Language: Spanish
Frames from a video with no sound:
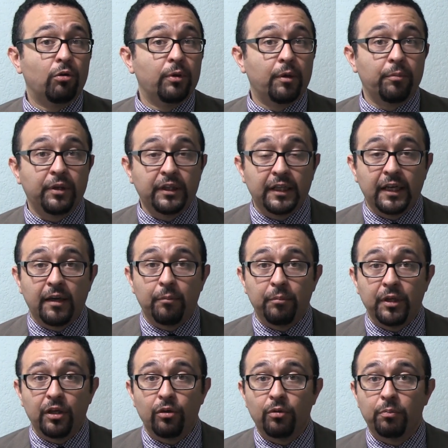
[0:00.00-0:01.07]
obviamente el
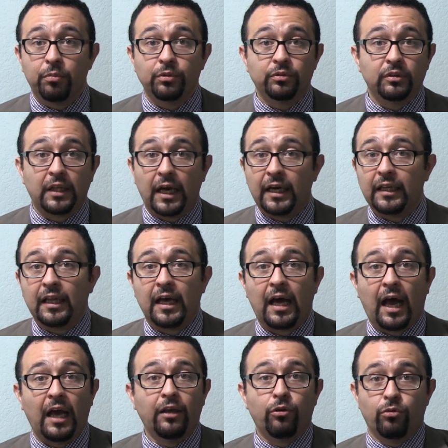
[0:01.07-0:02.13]
envío pues
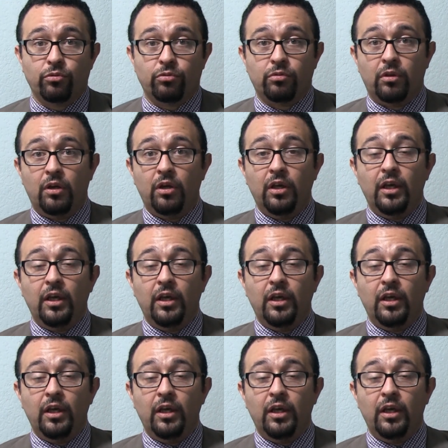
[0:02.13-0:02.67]
tarda años.